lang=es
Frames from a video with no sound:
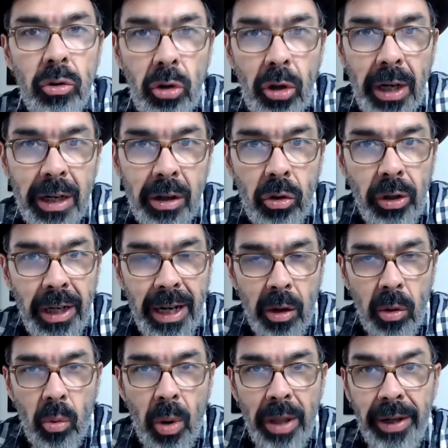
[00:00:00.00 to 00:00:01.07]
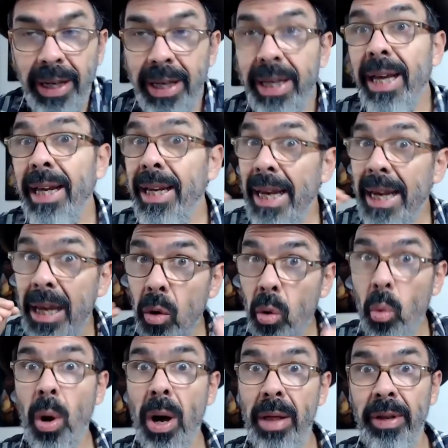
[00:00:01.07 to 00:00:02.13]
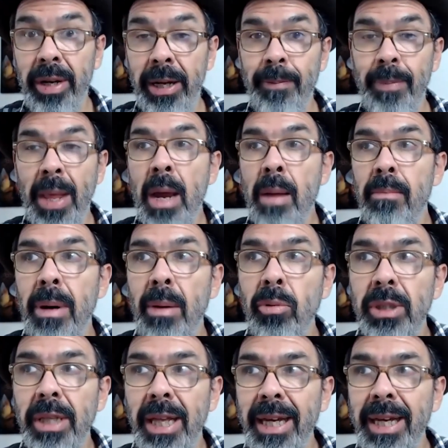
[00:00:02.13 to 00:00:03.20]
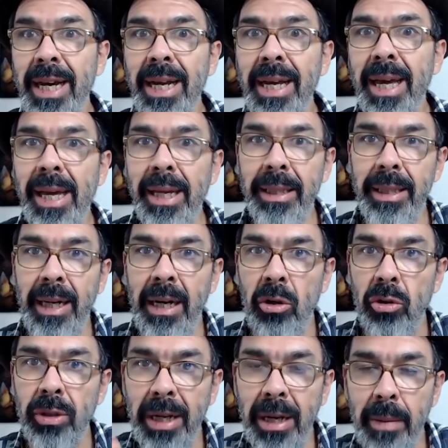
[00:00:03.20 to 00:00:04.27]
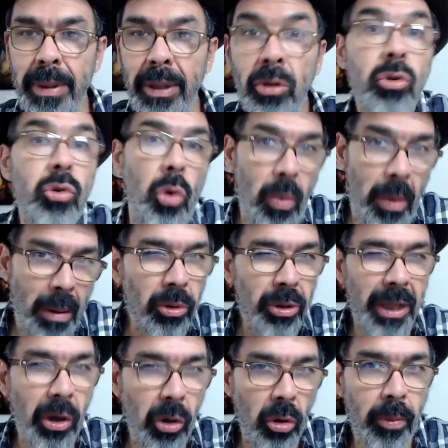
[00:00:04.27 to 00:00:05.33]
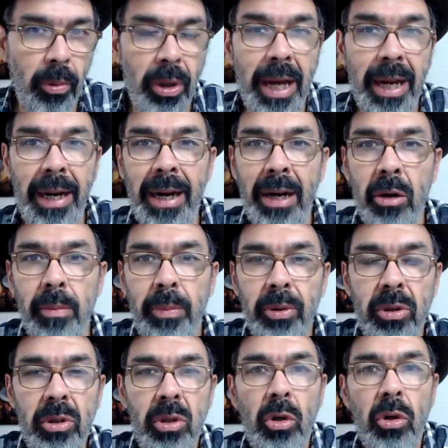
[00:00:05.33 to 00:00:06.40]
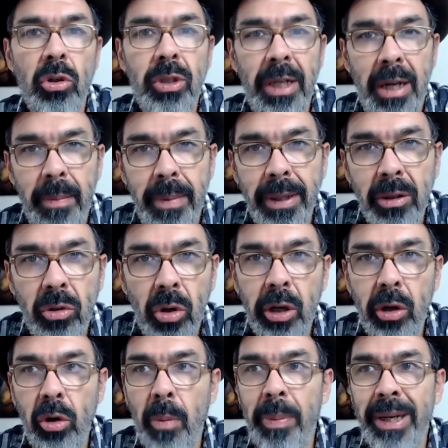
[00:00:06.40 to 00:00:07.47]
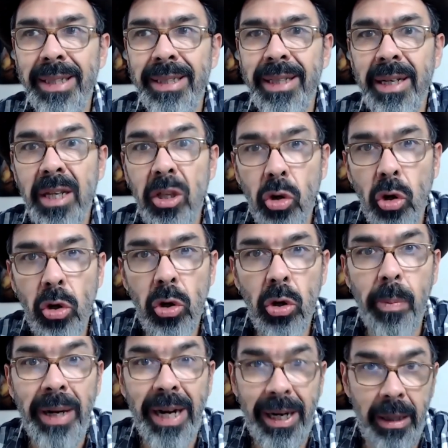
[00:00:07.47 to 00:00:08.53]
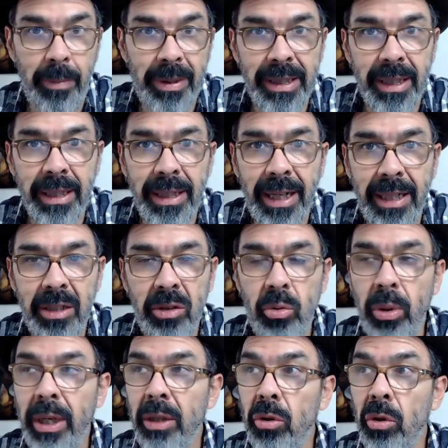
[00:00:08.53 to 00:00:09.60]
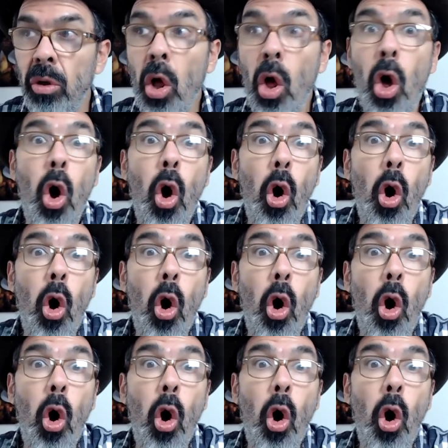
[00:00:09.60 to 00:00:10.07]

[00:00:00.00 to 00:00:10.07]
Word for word: a controlar con el encuadre y en el encuadre vamos a dejar que entren los elementos o vamos a incorporar en la composición los elementos que nos parecen idóneos para representar a ese sujeto